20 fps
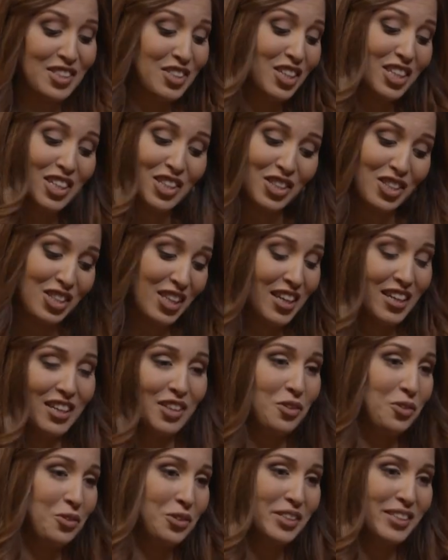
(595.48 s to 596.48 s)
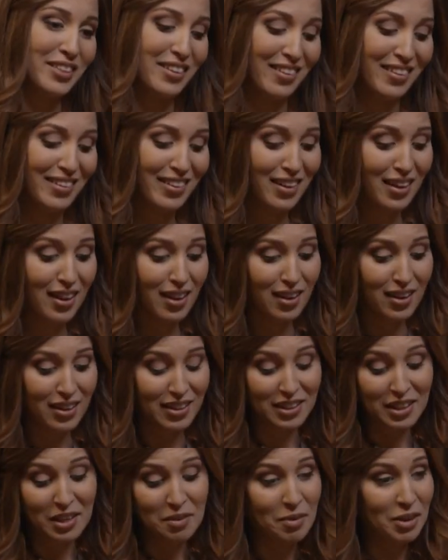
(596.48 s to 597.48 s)
جاكي شهي نوريه
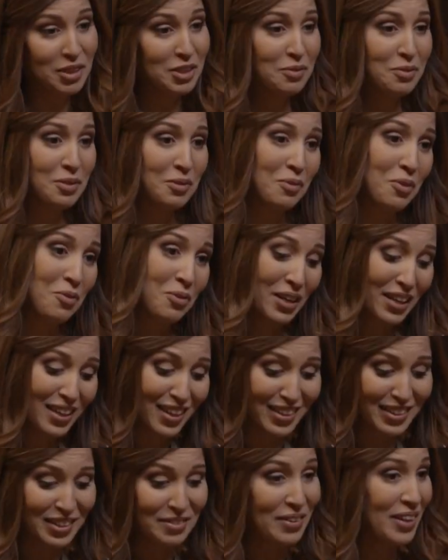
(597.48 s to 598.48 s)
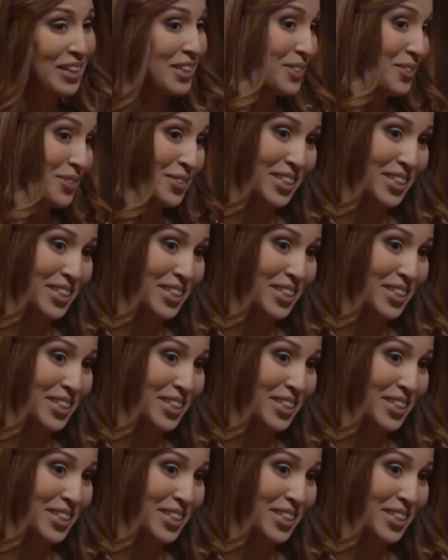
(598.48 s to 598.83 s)
الا ما عجبش مولاي هذا ما كانش